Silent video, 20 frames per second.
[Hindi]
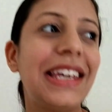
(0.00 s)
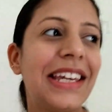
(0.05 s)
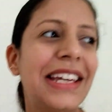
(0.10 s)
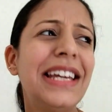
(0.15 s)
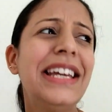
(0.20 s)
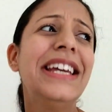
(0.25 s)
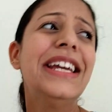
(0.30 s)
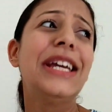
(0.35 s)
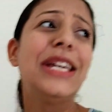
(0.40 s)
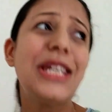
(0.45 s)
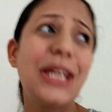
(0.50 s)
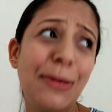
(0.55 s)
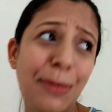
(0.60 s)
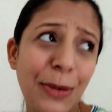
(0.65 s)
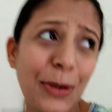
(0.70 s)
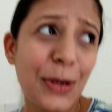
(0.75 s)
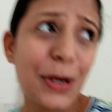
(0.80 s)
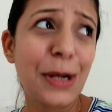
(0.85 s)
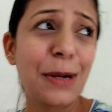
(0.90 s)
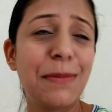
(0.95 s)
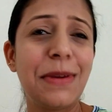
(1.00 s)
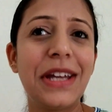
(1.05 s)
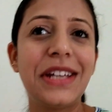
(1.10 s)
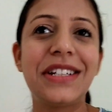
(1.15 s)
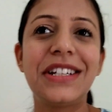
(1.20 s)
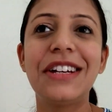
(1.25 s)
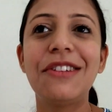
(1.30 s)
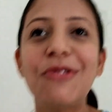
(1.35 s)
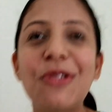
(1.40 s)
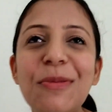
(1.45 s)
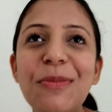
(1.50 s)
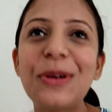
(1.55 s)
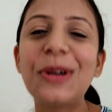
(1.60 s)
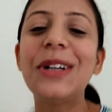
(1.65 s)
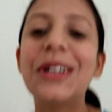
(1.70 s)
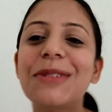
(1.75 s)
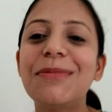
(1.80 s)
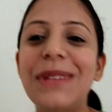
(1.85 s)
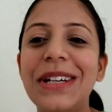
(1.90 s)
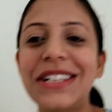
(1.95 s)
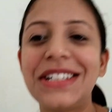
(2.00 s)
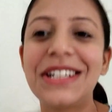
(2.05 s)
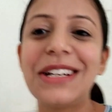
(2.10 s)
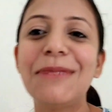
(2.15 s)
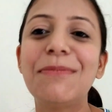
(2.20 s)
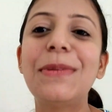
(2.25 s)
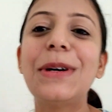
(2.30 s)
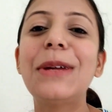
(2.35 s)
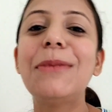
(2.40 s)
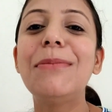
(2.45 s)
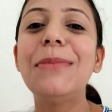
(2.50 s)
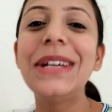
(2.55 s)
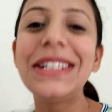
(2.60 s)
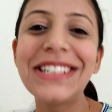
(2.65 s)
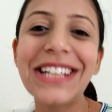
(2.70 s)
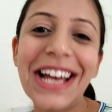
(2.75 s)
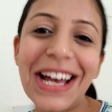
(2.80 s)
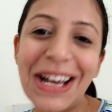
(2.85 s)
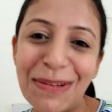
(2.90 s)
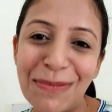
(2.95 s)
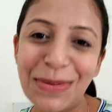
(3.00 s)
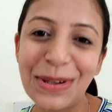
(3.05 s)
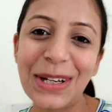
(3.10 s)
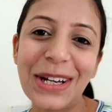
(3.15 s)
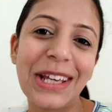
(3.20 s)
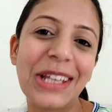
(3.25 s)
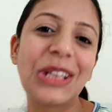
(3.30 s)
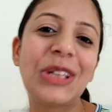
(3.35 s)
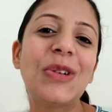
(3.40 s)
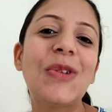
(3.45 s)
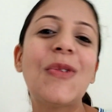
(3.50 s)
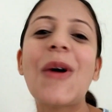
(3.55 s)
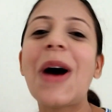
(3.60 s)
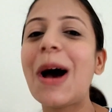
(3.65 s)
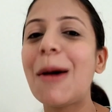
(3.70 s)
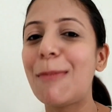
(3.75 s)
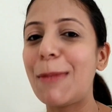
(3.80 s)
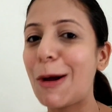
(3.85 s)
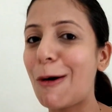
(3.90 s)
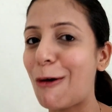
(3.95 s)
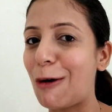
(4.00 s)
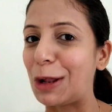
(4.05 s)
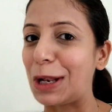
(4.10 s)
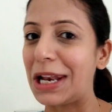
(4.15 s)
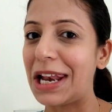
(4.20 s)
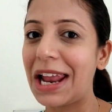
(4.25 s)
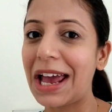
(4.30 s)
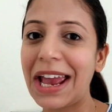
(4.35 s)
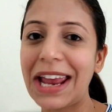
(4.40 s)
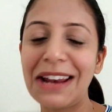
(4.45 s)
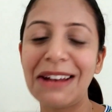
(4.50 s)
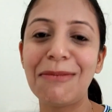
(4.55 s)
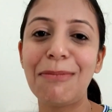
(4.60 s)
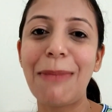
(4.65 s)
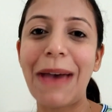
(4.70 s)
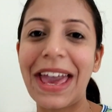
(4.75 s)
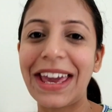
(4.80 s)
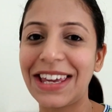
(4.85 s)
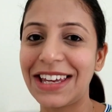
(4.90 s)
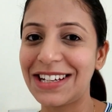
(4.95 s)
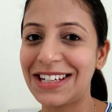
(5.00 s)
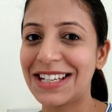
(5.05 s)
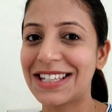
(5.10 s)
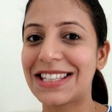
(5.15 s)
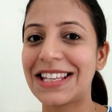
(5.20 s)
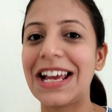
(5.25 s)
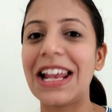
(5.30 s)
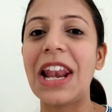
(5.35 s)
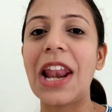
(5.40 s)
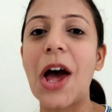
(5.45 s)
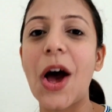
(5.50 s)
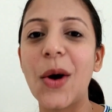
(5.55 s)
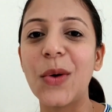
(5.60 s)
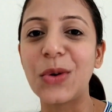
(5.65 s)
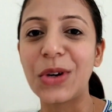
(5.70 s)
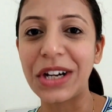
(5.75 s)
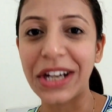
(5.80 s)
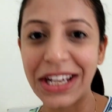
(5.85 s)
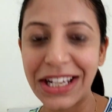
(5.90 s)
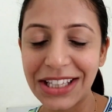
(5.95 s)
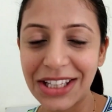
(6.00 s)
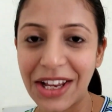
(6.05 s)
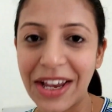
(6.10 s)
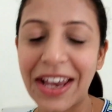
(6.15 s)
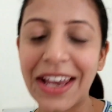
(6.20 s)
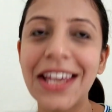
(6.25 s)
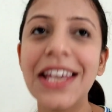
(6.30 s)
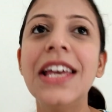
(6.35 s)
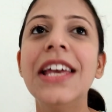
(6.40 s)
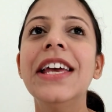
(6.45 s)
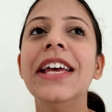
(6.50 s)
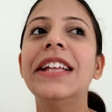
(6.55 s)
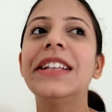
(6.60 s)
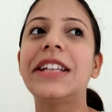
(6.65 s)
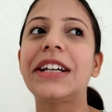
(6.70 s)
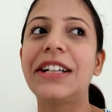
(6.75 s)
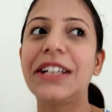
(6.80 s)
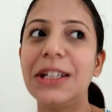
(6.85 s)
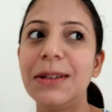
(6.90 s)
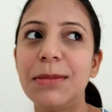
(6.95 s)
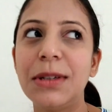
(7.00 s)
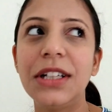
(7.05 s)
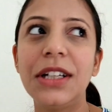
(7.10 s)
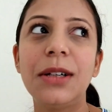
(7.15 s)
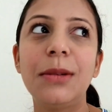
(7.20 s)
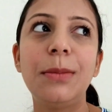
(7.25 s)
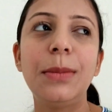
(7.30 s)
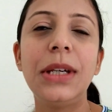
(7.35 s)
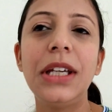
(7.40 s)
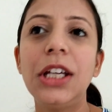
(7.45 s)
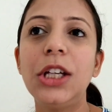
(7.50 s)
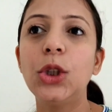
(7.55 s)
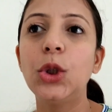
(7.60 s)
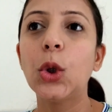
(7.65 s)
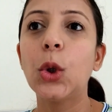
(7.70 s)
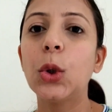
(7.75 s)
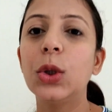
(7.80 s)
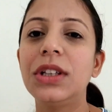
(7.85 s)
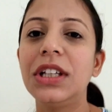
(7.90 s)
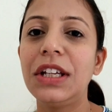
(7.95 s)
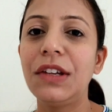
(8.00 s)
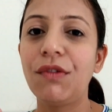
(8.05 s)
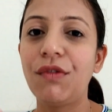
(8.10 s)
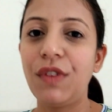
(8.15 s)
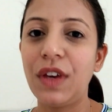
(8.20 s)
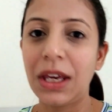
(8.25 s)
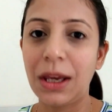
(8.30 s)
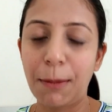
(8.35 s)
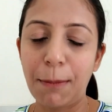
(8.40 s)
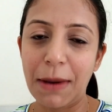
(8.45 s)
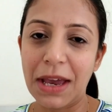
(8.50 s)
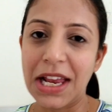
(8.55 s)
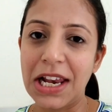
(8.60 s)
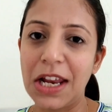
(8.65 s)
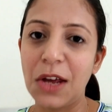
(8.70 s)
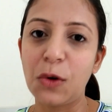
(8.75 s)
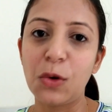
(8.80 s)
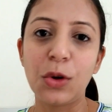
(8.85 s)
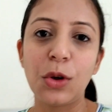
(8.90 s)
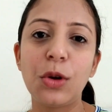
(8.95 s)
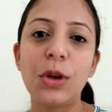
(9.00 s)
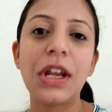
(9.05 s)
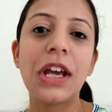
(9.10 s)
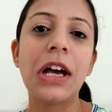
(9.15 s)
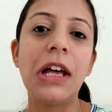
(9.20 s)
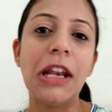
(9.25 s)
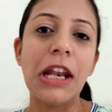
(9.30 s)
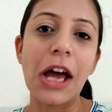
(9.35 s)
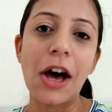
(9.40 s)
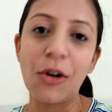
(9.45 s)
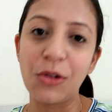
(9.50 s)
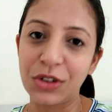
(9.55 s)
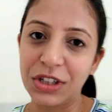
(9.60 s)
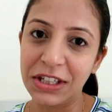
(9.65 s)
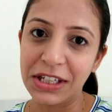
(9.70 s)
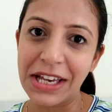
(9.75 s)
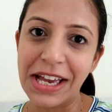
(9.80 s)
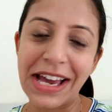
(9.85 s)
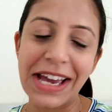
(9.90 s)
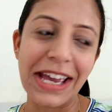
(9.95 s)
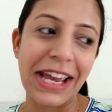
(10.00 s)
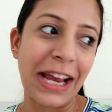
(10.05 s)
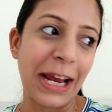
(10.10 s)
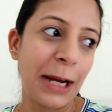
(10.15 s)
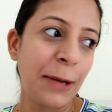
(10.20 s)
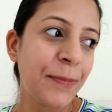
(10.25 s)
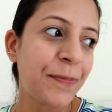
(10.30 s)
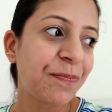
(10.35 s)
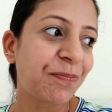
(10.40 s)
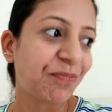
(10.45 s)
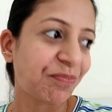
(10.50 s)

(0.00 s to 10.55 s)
कि ये प्रोडक्ट भेज रहे वो प्रोडक्ट भेज रहे पर मैं जहाँ पे रहती हूँ वहाँ पे ऑनलाइन पैकेजेस अलाउड नहीं थे तकरीबन अभी दो तीन वीक पहले उन्होंने अलाउ किया है